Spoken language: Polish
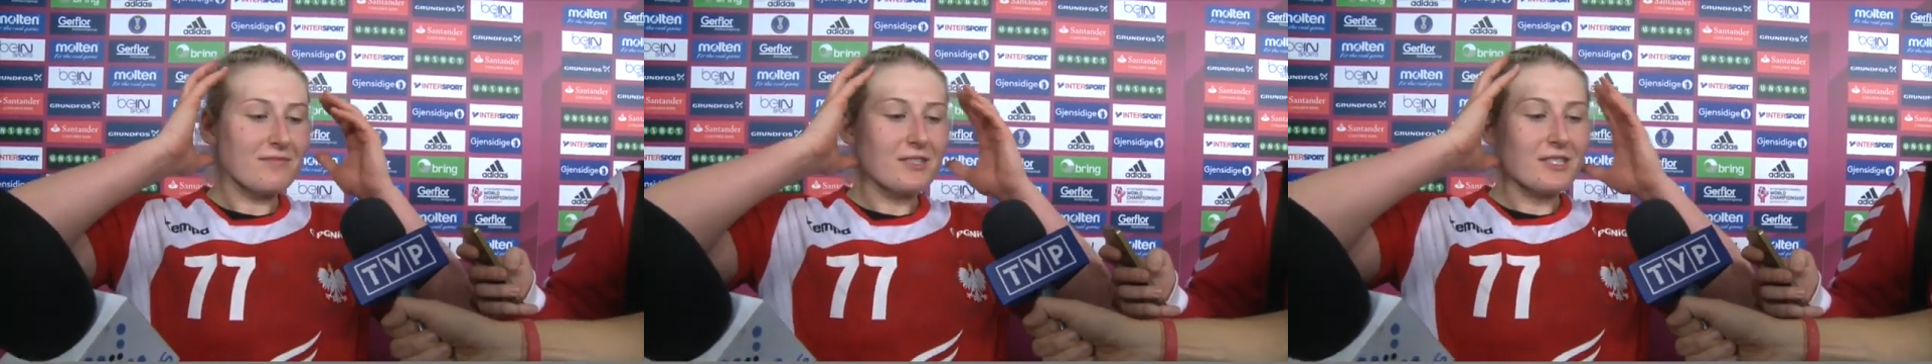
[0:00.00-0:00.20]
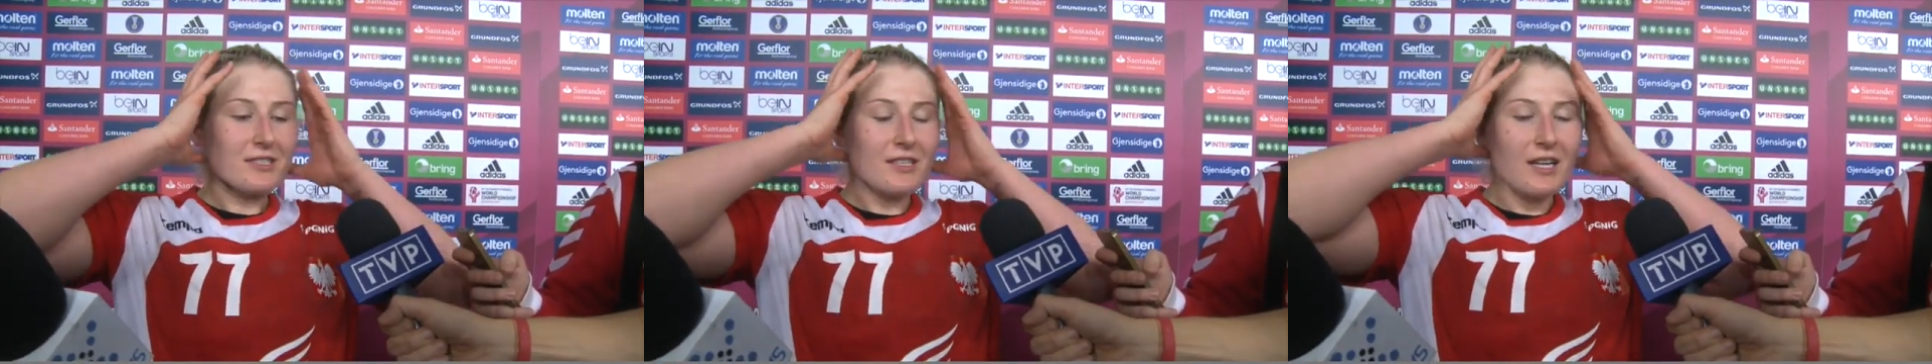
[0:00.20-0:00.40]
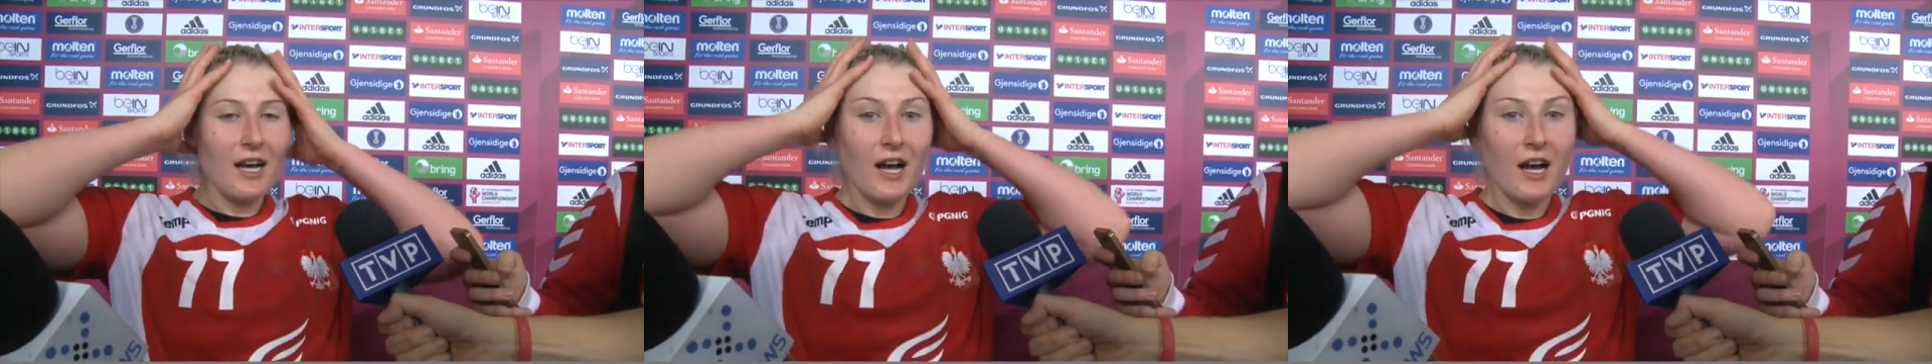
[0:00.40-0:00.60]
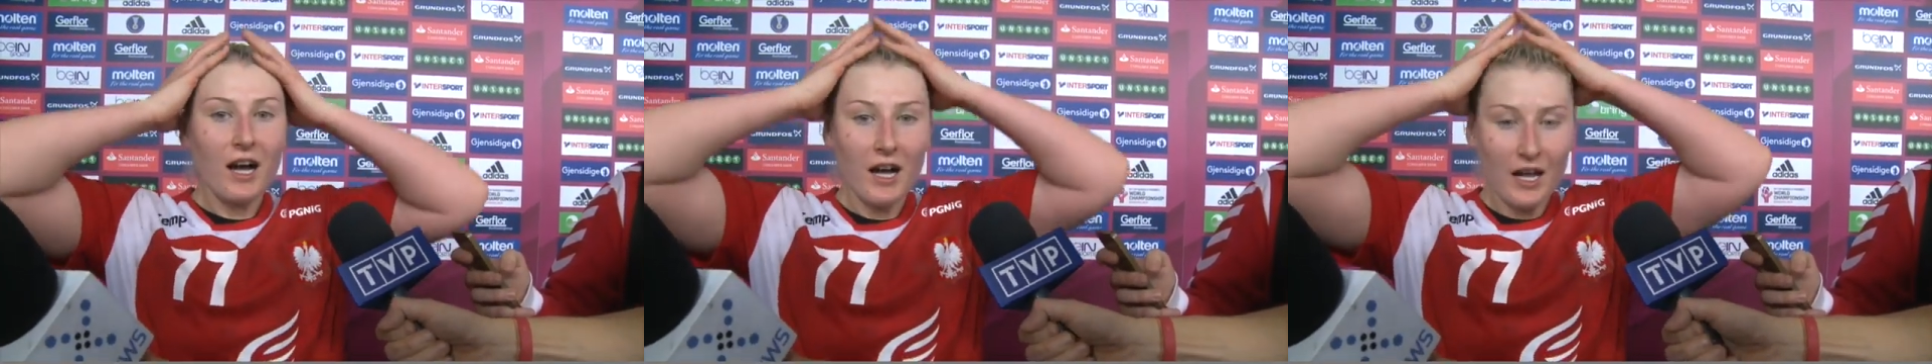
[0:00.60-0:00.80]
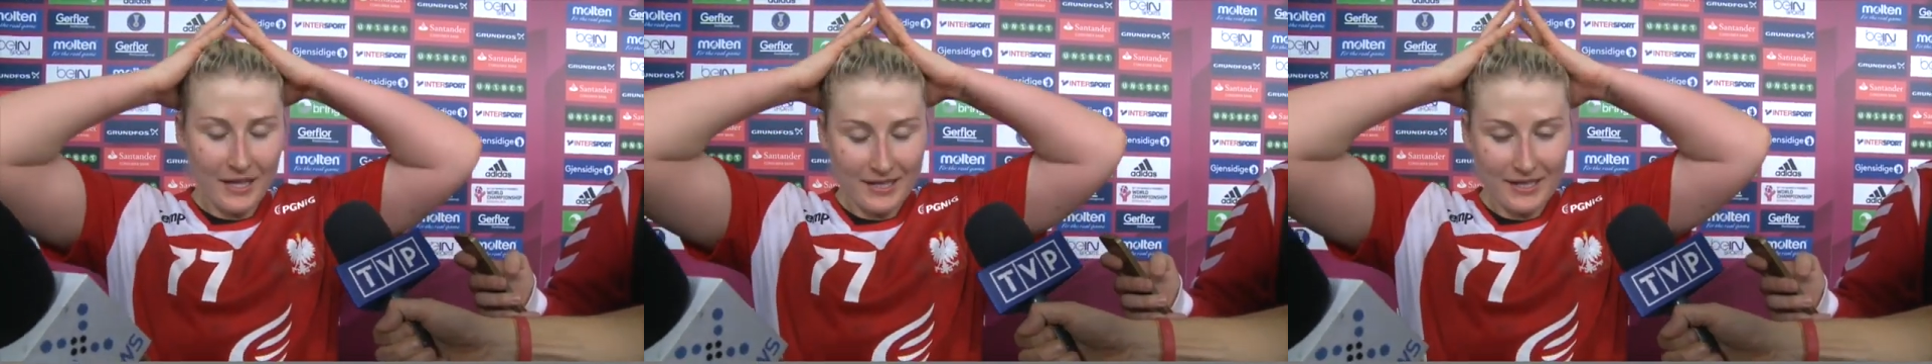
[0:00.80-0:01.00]
Anna zresztą też
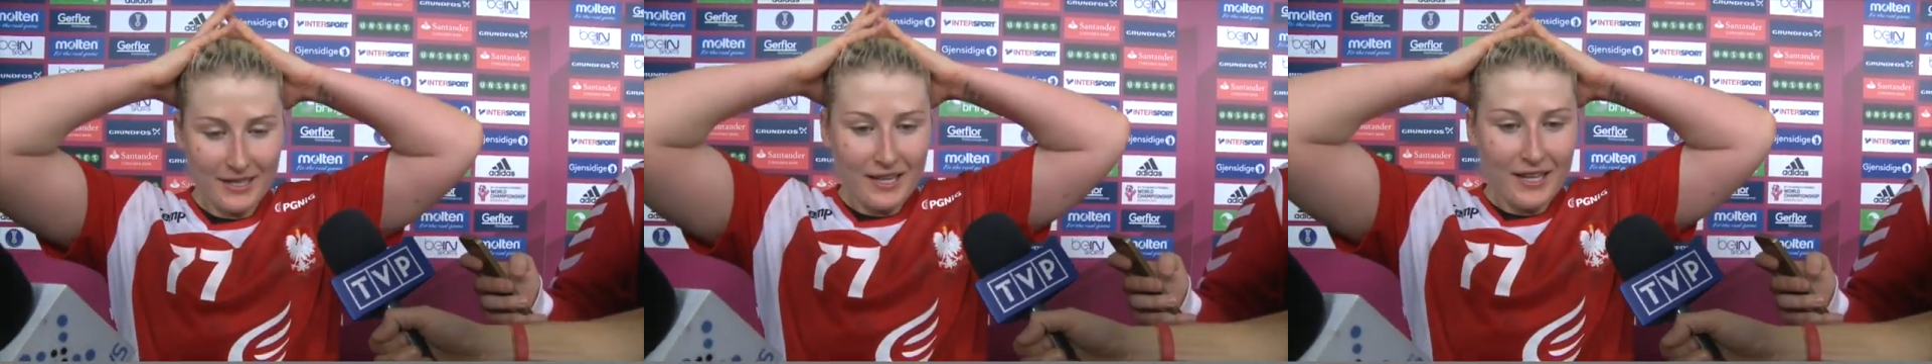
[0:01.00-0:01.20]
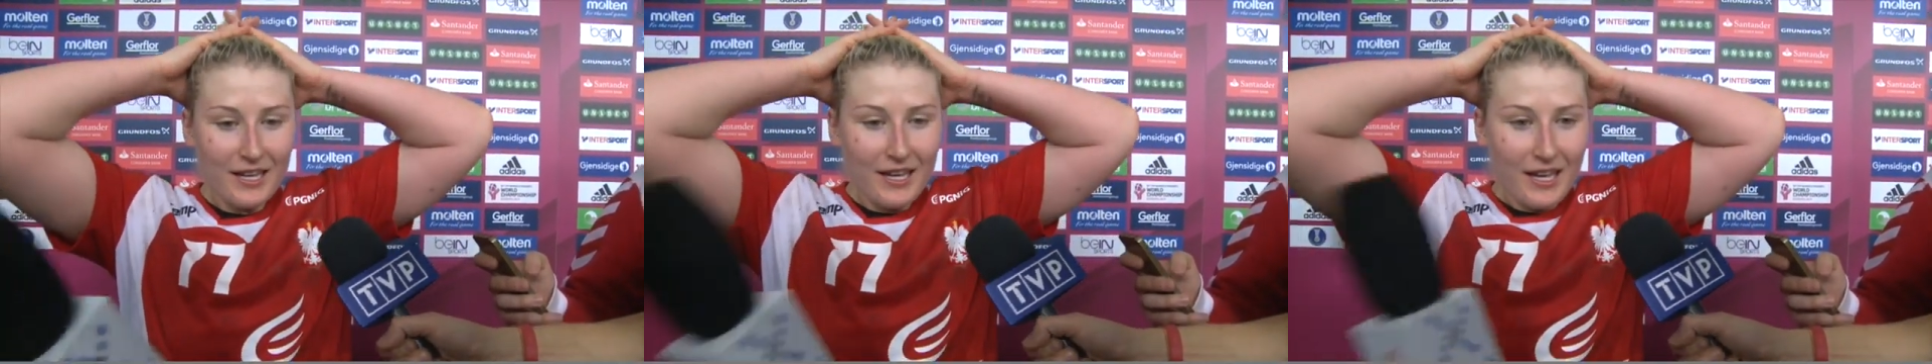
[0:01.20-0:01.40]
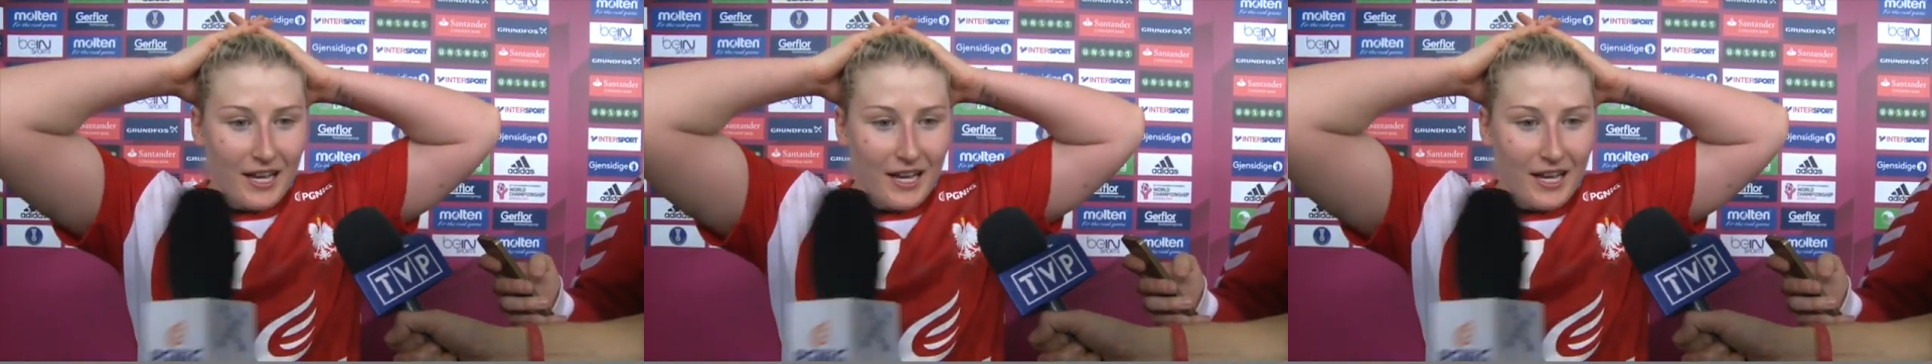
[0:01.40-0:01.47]
zagrała super.